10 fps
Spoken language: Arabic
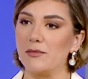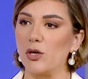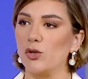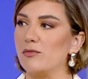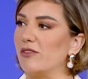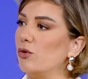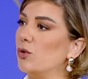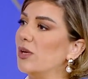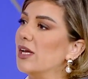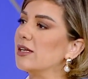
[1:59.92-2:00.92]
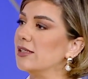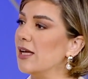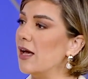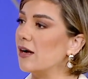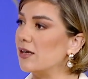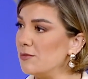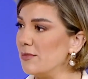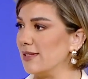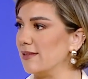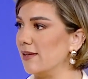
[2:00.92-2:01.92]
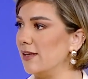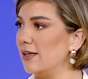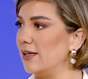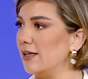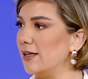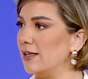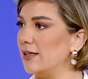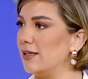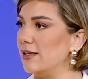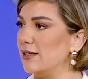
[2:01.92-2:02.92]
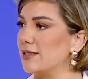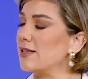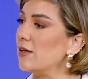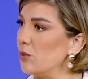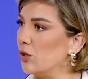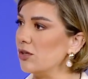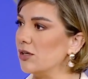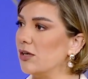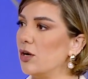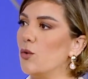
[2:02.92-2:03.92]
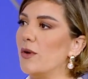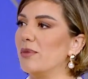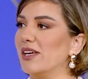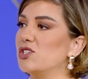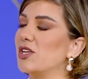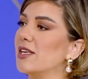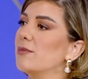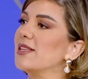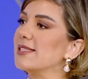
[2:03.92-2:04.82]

بياخذ مفعول ولكن قمه الصن بلوك هو بيعيش تقريبا